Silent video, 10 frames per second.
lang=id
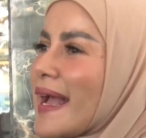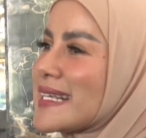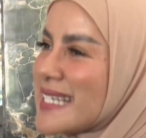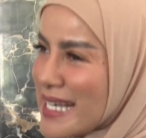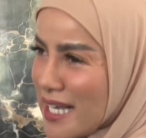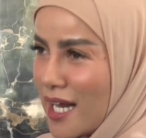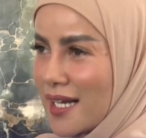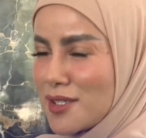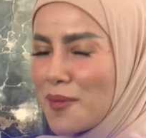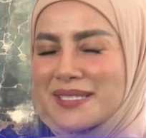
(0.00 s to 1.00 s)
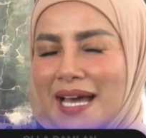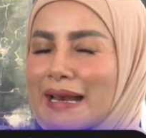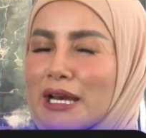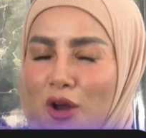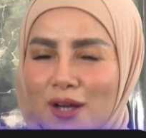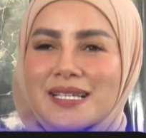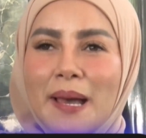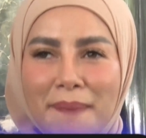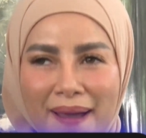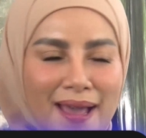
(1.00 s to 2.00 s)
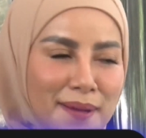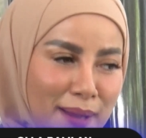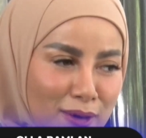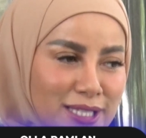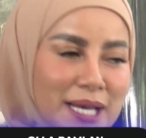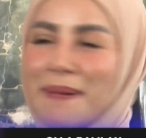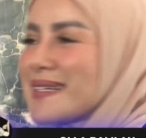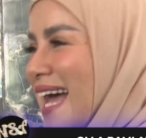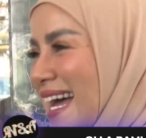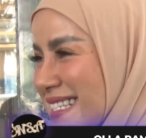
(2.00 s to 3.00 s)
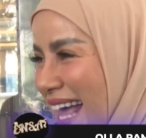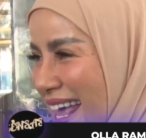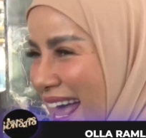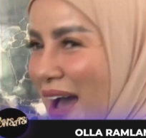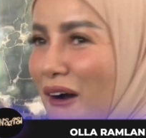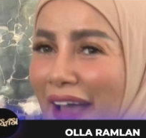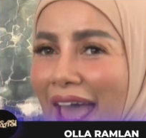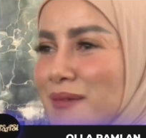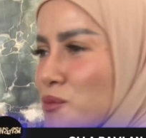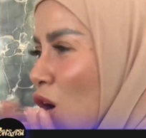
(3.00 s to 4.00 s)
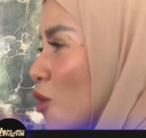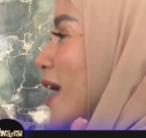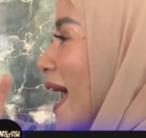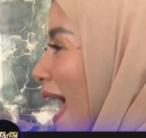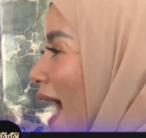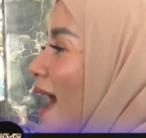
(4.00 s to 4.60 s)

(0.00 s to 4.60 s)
nggak single. Kamu cariin dong siapa yang mau jadi pasangan saya. Oke, okay, eh, udah ya.